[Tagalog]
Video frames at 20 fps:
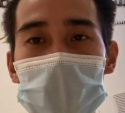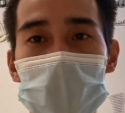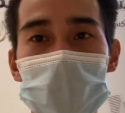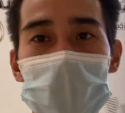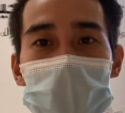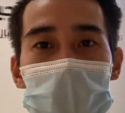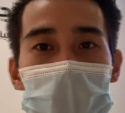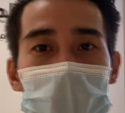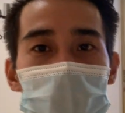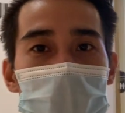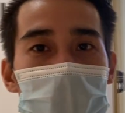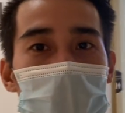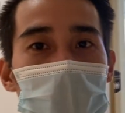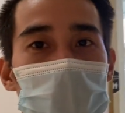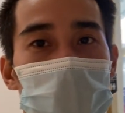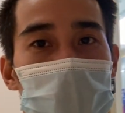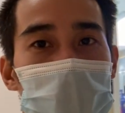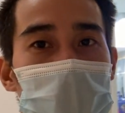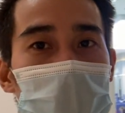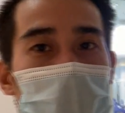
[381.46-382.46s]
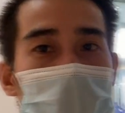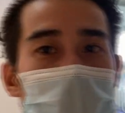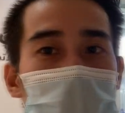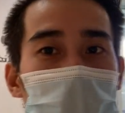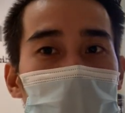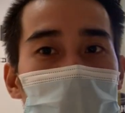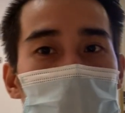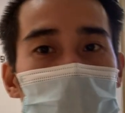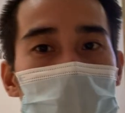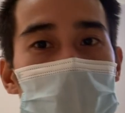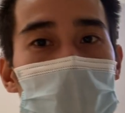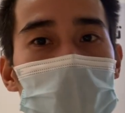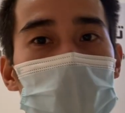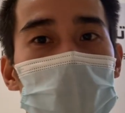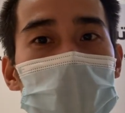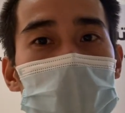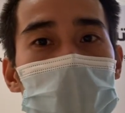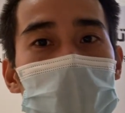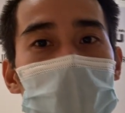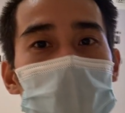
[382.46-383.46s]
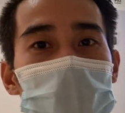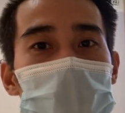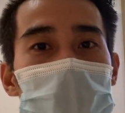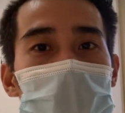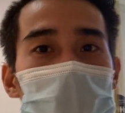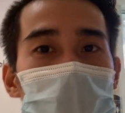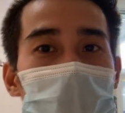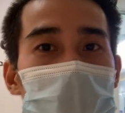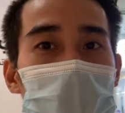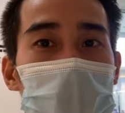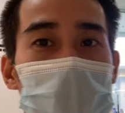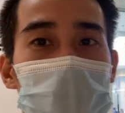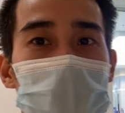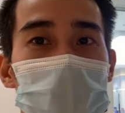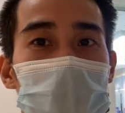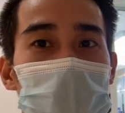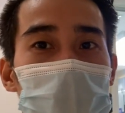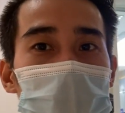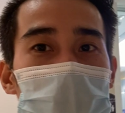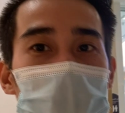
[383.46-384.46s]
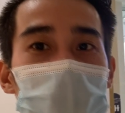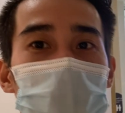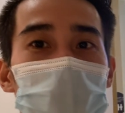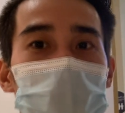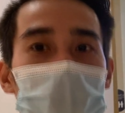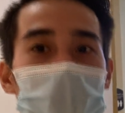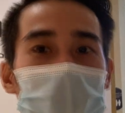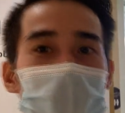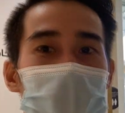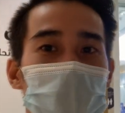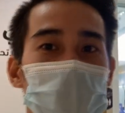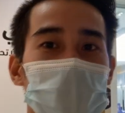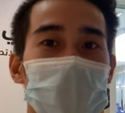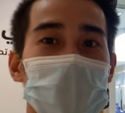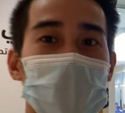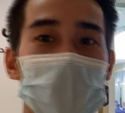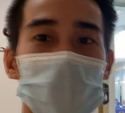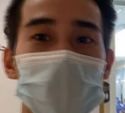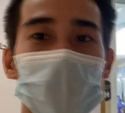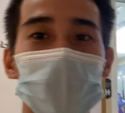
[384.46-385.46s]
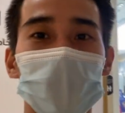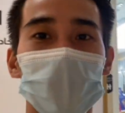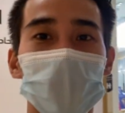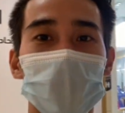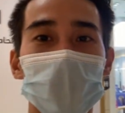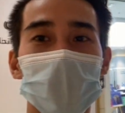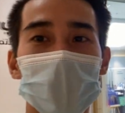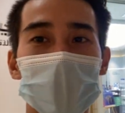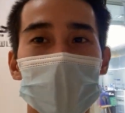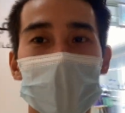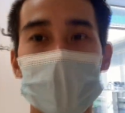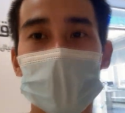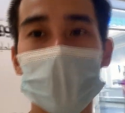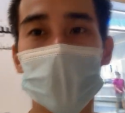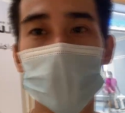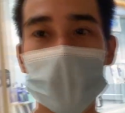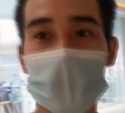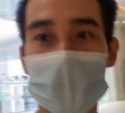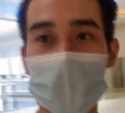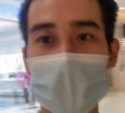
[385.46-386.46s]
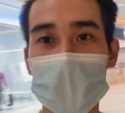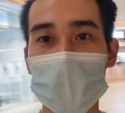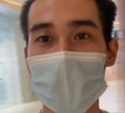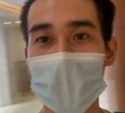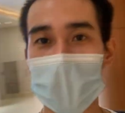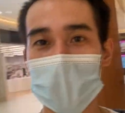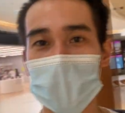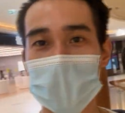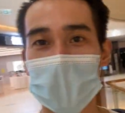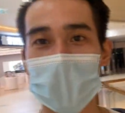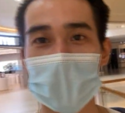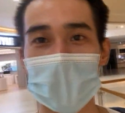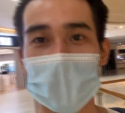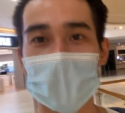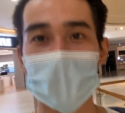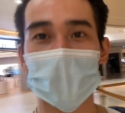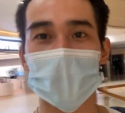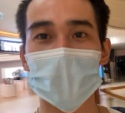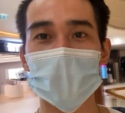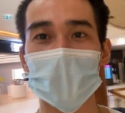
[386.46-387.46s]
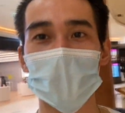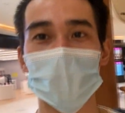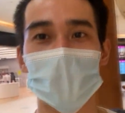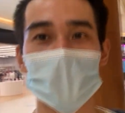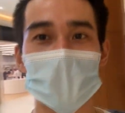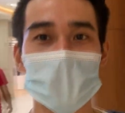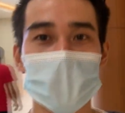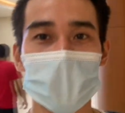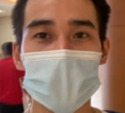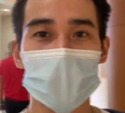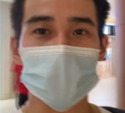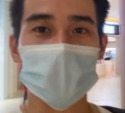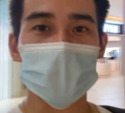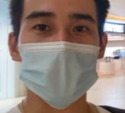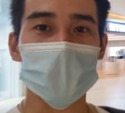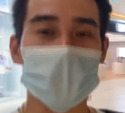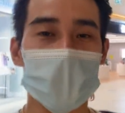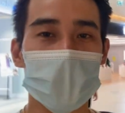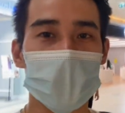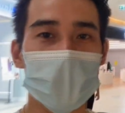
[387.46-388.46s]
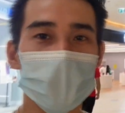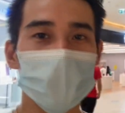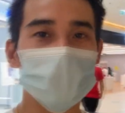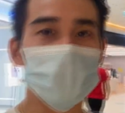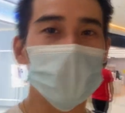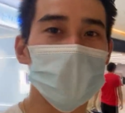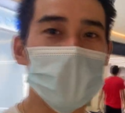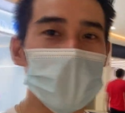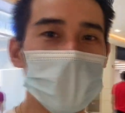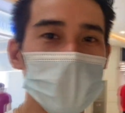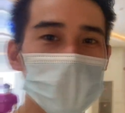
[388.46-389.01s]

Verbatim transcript: na kami mag-dawar dawar. Oh, na tapos tapos na kasi meron nandun pa yung isa ko sa Samsung. Tapos kami ni Beshi nag-antay sa labas kasi tapos na siyang bumili